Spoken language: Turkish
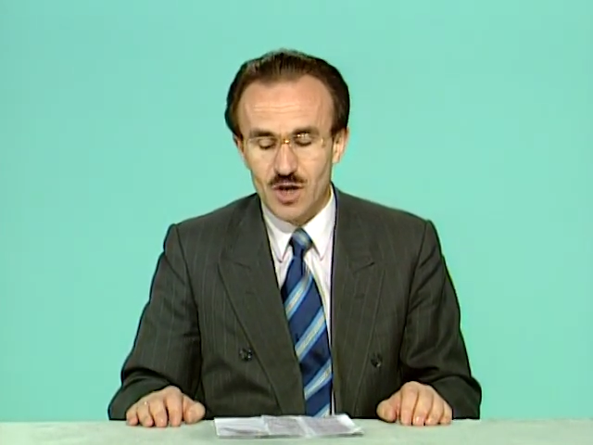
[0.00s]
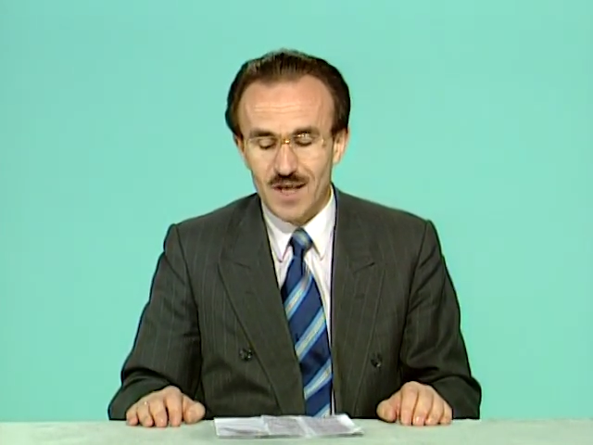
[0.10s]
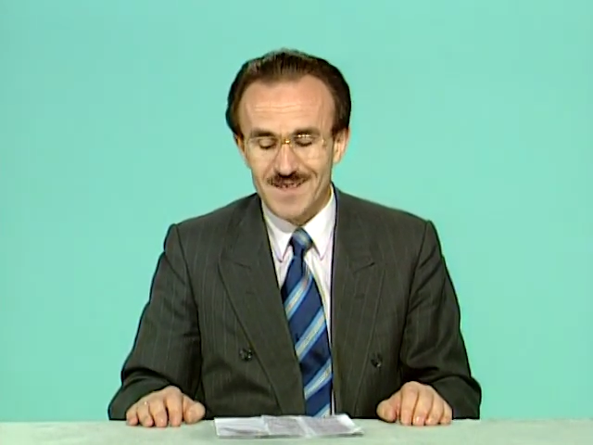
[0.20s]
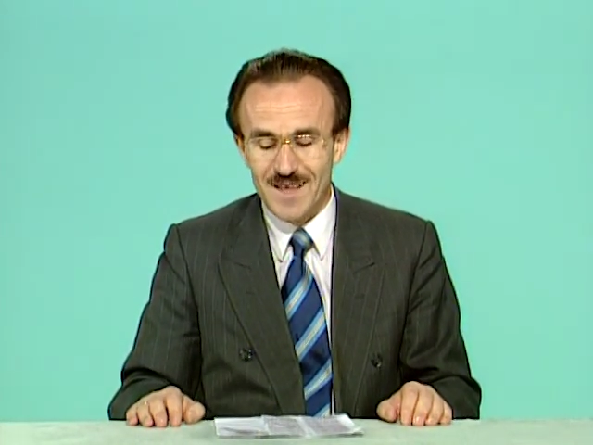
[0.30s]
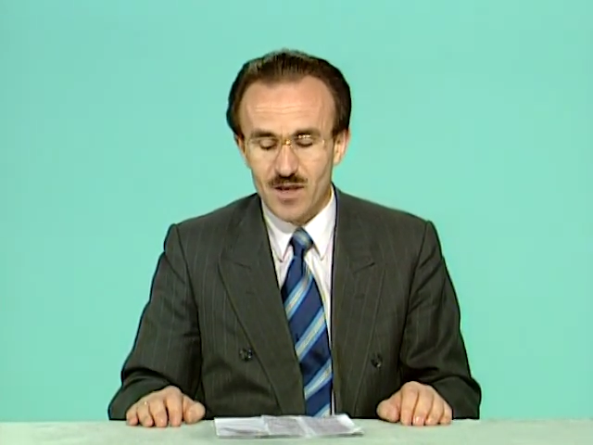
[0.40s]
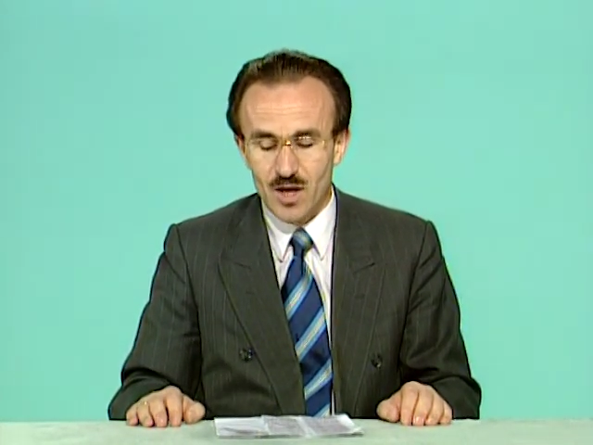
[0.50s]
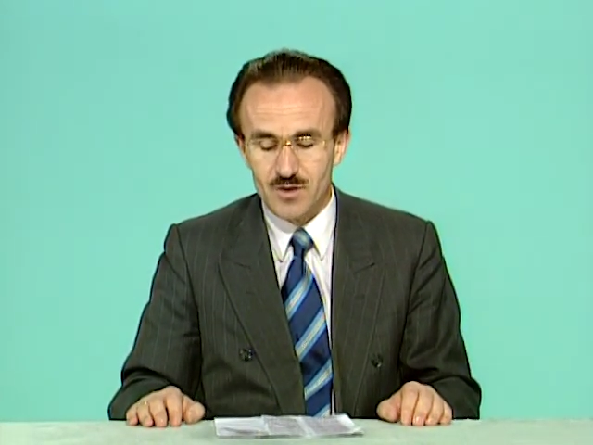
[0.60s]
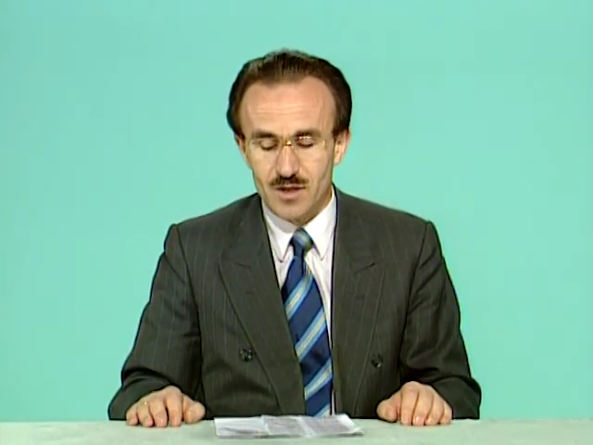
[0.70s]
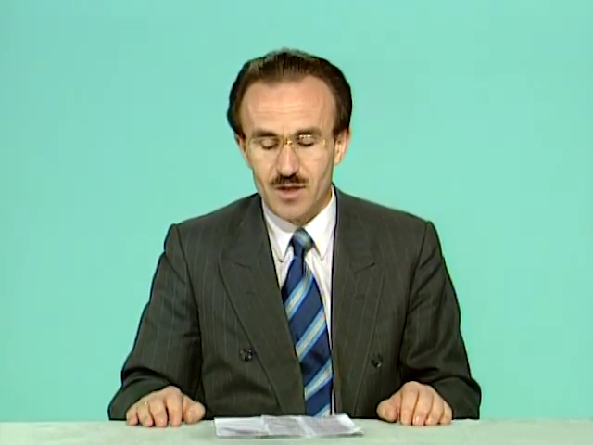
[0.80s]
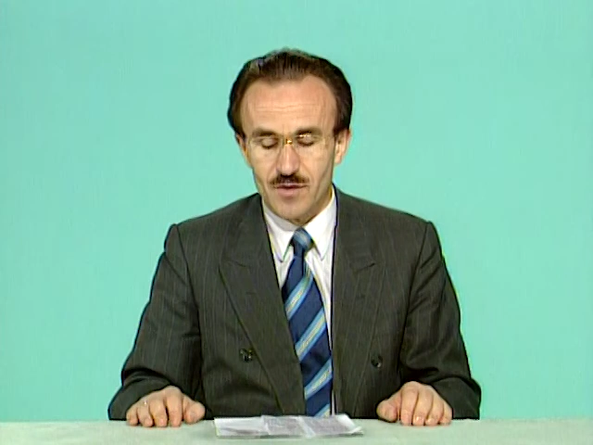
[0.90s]
askeri
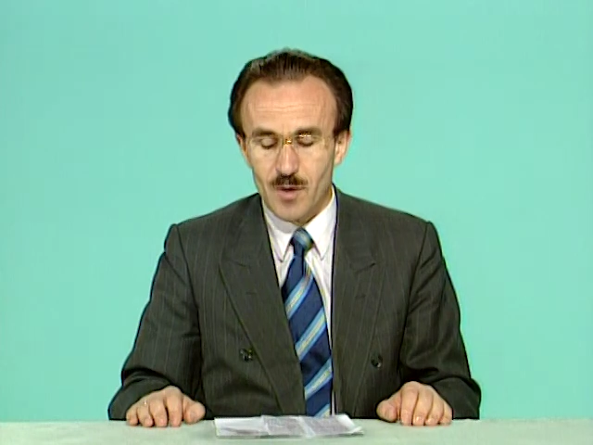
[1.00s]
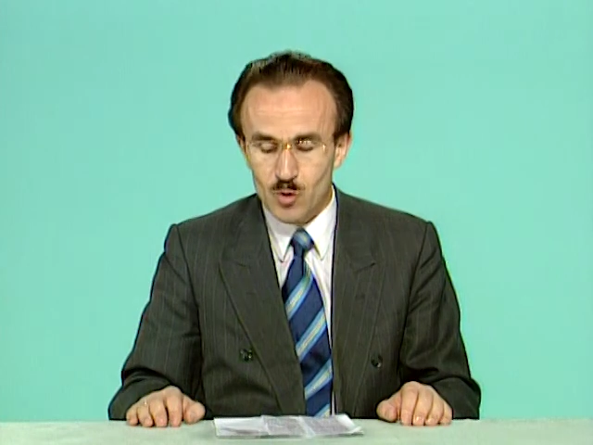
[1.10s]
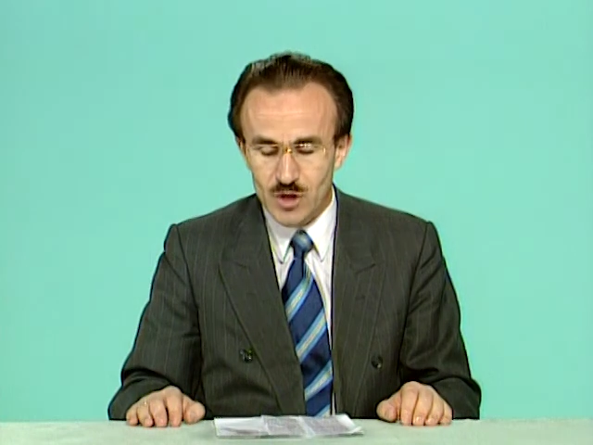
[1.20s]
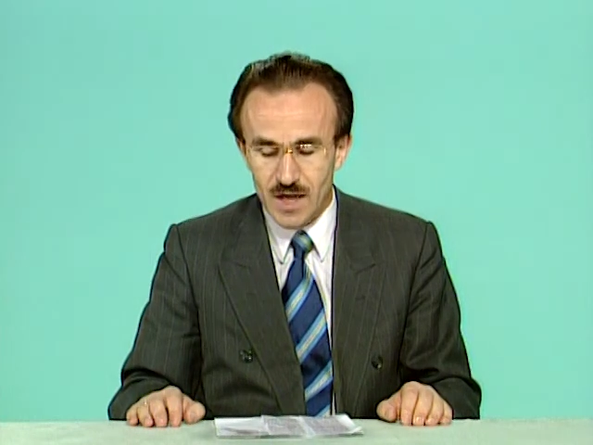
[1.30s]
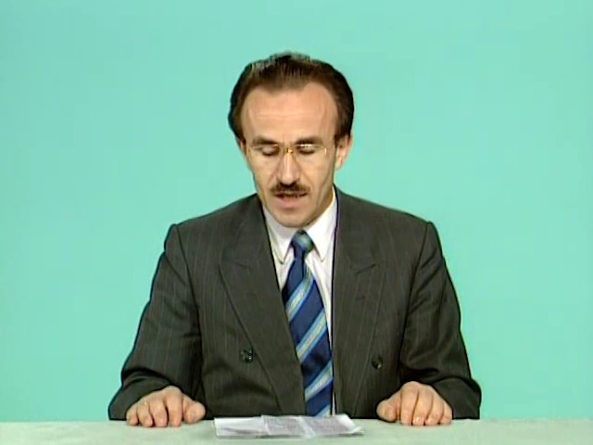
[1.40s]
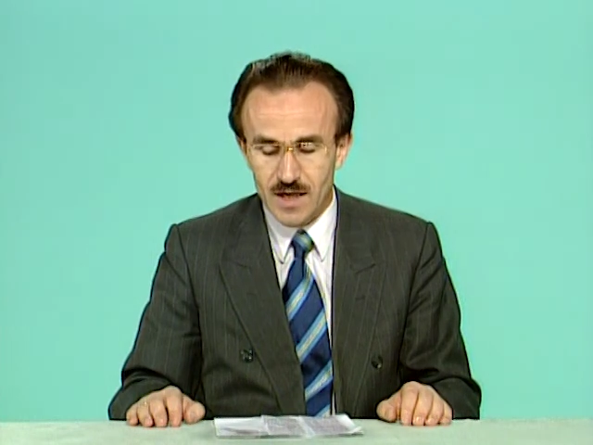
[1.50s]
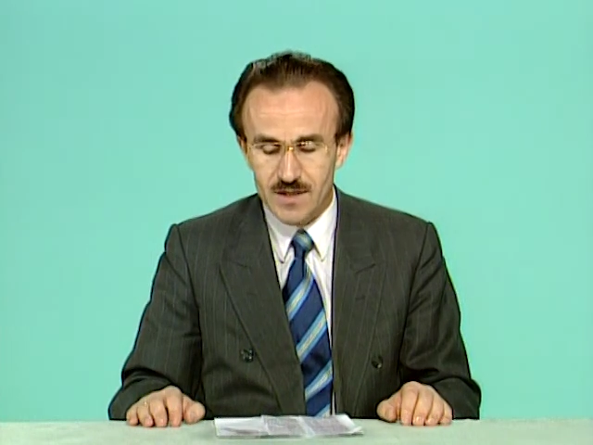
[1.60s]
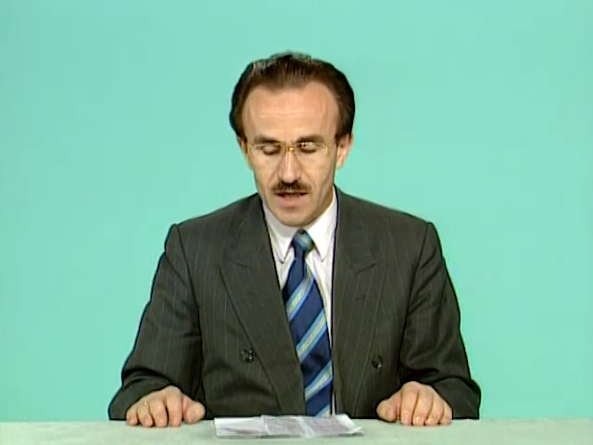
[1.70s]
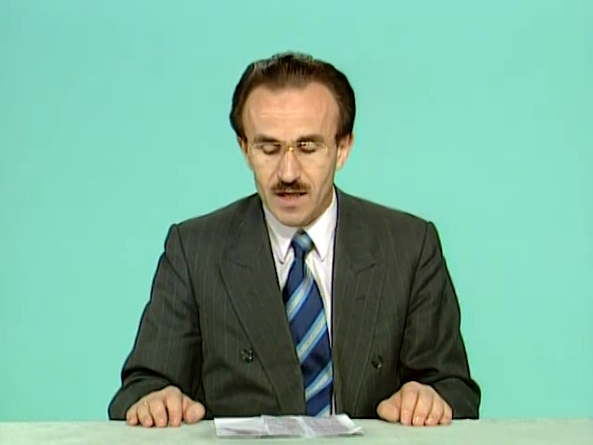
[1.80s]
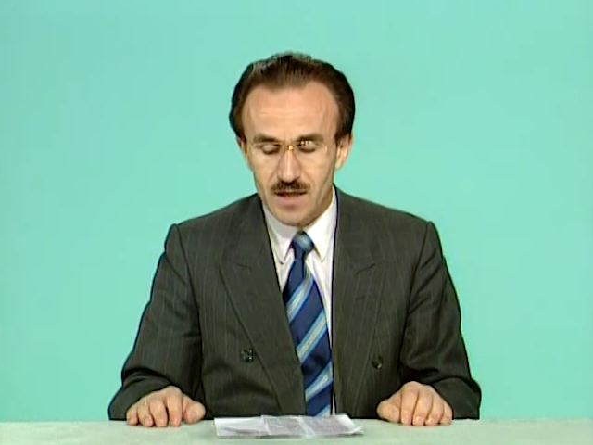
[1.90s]
hazırlığı ve
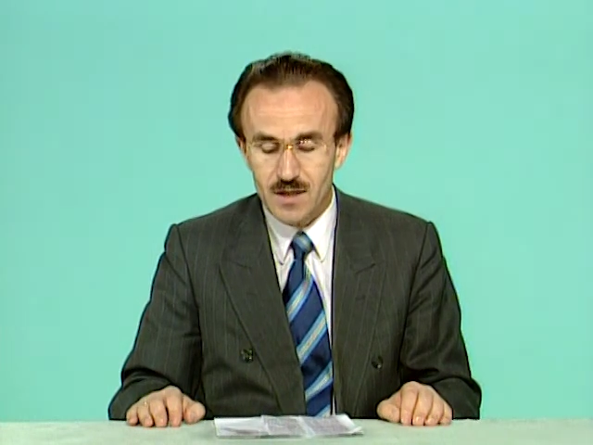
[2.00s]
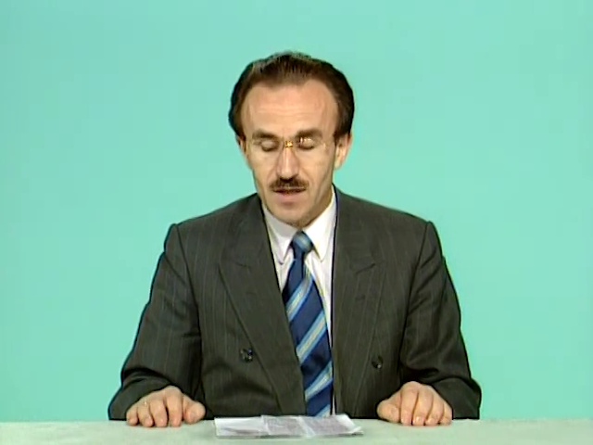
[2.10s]
mücadelesi,